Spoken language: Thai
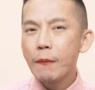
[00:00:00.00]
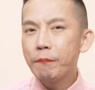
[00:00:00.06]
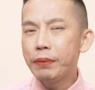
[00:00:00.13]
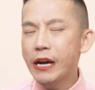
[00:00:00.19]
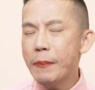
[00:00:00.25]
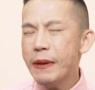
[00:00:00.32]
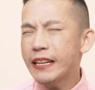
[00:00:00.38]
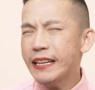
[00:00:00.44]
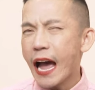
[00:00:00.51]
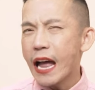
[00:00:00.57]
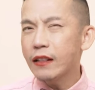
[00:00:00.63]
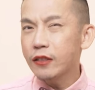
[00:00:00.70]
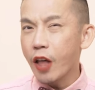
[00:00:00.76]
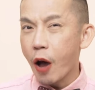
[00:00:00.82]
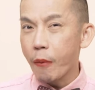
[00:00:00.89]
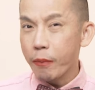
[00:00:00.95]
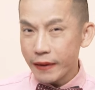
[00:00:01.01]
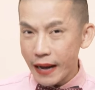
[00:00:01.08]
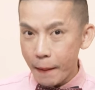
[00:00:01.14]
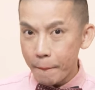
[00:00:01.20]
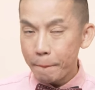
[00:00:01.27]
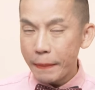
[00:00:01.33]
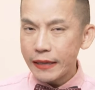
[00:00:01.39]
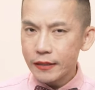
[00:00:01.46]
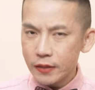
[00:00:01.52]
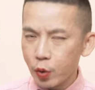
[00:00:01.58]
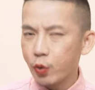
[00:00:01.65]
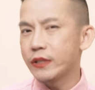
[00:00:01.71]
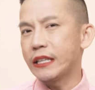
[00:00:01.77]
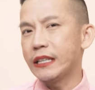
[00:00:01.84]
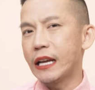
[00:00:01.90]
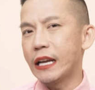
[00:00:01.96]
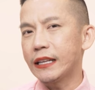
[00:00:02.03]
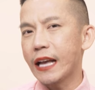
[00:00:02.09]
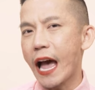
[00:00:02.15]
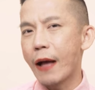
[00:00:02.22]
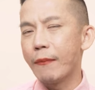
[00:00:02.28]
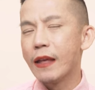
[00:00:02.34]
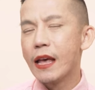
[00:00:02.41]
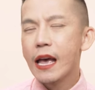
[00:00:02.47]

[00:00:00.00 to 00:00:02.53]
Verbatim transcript: เพื่อเป็นการตอบกลับไปสู่สิ่งนั้นค่ะ